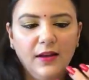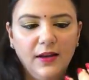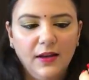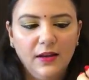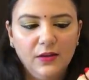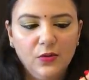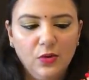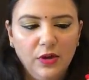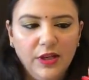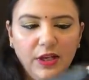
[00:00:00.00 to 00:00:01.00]
एंड
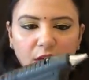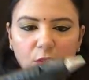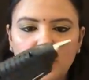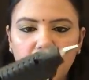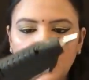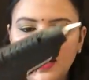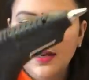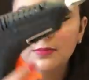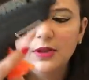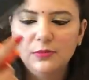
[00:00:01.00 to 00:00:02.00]
क्वालिटी ओके
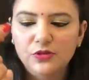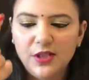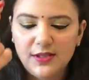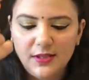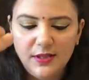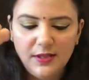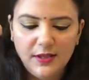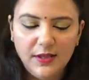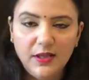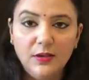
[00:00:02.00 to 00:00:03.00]
है मतलब मुझे ऐसा नहीं
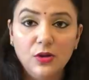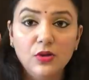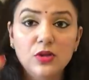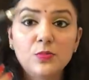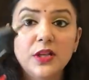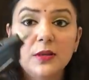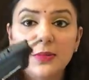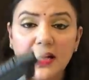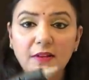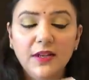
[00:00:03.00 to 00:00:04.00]
लग रहा कि क्योंकि जो मैंने
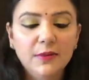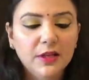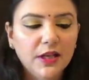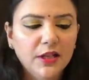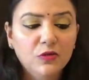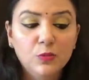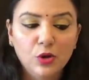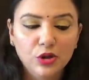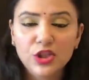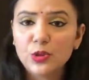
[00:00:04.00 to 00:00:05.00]
पहले वाली मंगाई थी वो
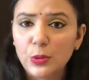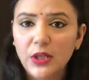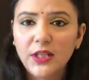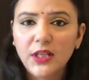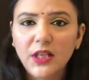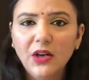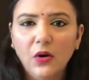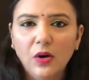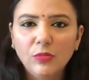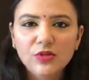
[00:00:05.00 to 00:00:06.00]
बहुत ही छोटी थी
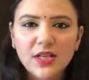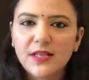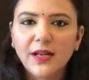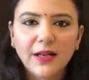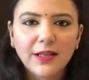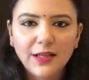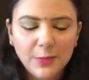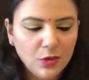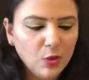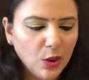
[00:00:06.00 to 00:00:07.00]
और मुझे ऐसा लग रहा था कि
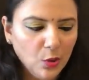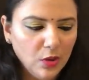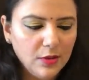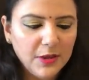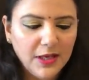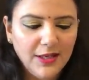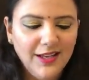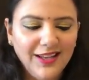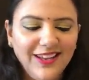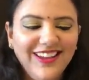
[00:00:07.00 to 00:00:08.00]
मैंने कोई खिलौना मंगा
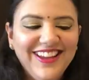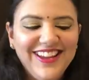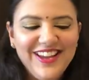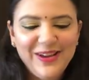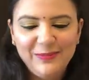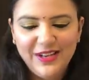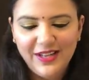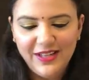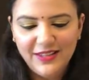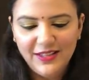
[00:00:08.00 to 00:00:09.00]
लिया है
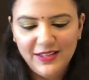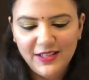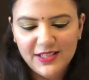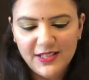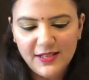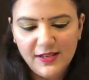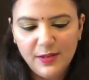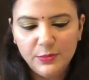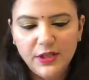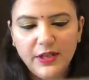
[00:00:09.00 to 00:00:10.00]
बट आई थिंक ये अच्छा
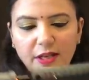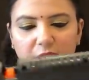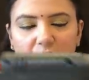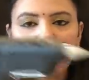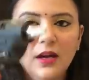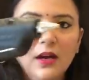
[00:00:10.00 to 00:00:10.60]
काम करेगी